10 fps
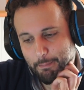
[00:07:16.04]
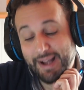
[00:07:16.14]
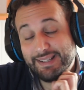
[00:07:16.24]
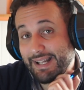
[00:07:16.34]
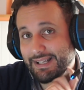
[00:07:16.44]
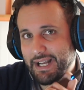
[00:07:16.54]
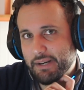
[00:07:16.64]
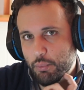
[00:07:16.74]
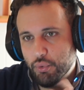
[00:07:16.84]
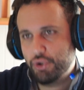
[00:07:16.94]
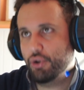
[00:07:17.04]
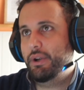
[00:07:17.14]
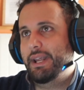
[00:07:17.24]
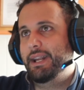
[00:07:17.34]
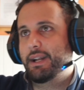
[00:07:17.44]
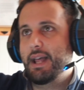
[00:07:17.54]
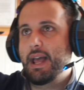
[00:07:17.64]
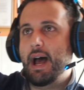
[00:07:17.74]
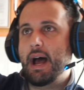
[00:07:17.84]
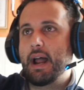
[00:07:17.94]
va a tentar mucho ir
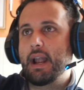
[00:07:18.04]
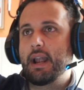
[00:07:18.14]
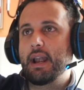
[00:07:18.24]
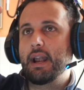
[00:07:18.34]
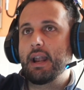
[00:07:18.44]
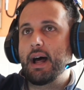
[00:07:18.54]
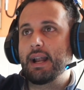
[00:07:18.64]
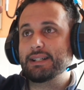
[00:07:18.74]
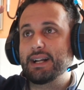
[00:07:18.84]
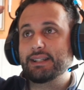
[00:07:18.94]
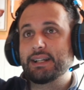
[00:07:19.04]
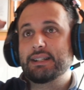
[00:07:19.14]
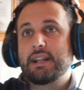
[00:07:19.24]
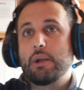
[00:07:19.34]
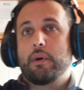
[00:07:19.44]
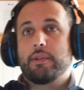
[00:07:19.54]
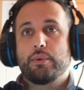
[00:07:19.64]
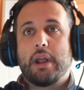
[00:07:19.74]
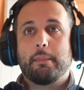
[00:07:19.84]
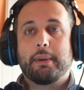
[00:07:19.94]
a las cataratas del
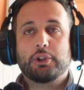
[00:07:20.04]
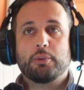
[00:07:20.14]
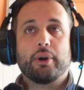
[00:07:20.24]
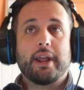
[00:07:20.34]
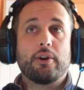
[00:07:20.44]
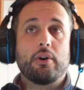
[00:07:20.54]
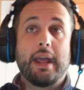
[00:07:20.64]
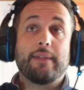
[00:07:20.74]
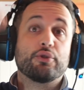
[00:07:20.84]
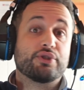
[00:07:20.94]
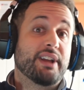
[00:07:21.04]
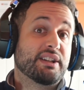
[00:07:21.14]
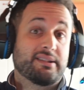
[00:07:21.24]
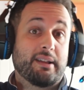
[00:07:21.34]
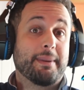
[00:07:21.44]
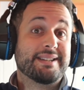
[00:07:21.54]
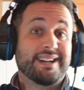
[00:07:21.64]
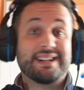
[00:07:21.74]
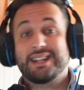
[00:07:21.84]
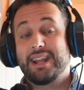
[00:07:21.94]
Iguazú y al Perito Moreno. En dos días te
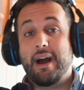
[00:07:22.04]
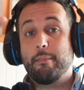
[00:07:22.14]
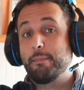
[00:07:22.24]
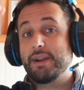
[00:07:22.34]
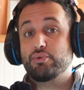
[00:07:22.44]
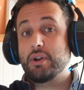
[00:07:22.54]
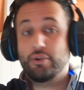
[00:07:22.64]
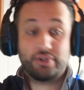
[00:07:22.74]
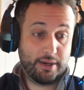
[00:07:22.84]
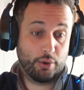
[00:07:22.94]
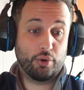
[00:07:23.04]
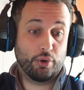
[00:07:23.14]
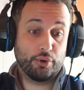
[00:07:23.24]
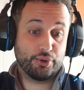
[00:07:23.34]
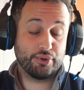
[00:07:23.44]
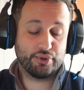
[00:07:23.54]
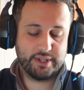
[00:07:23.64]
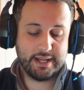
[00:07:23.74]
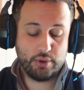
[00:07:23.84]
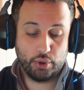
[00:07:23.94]
pensarás que ves una cosa y luego otros dos días lo